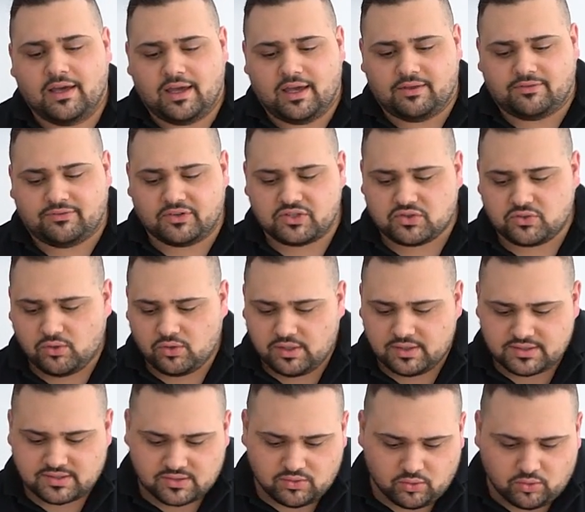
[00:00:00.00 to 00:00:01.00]
Ich versuche
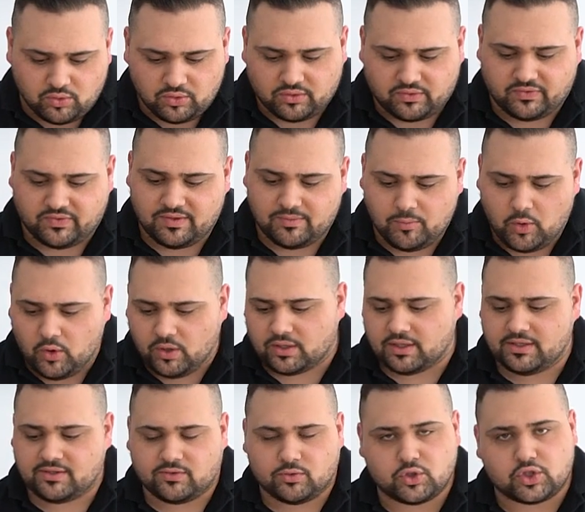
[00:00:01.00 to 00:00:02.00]
es so gut wie
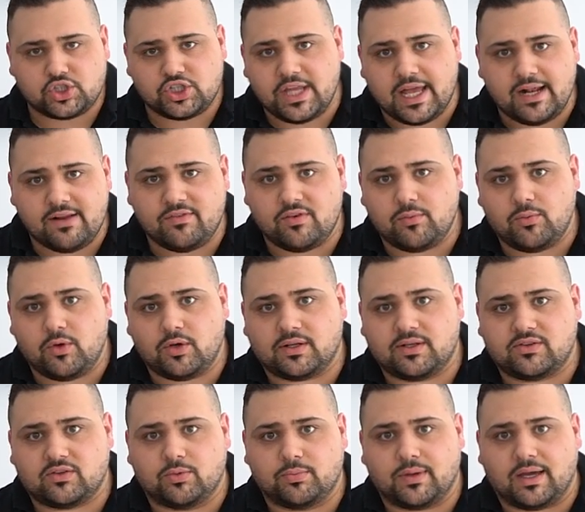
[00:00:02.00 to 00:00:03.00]
möglich, so schnell wie
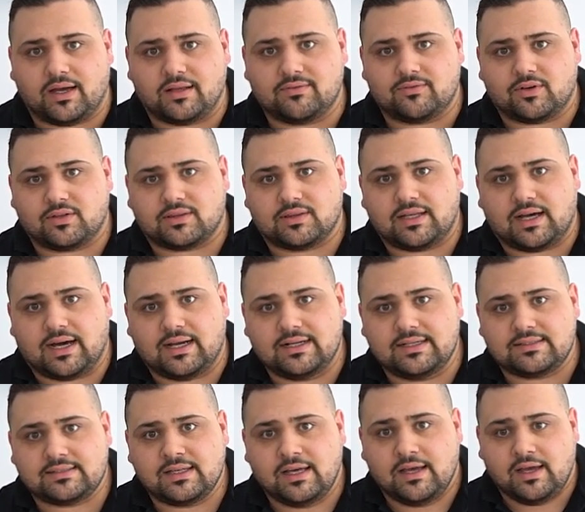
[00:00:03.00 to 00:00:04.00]
möglich zu beantworten,
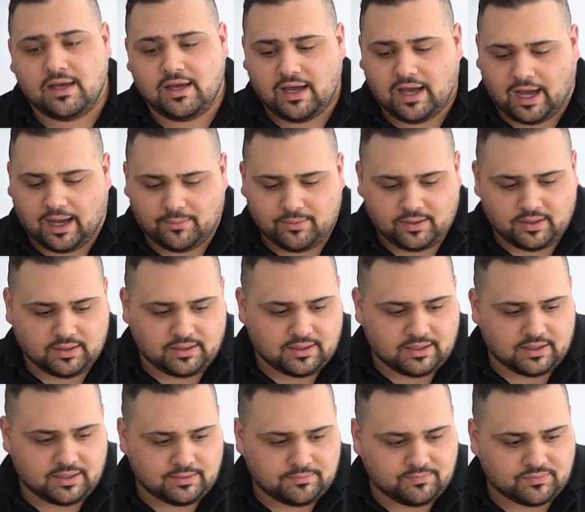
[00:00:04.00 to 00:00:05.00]
alles
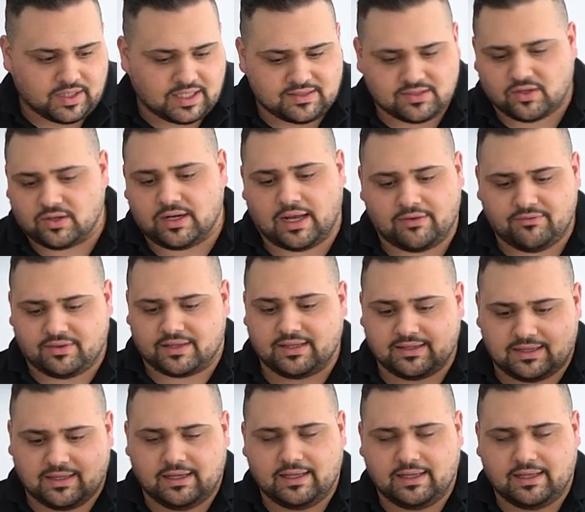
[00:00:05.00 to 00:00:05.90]
aber ähm, es soll einfach nicht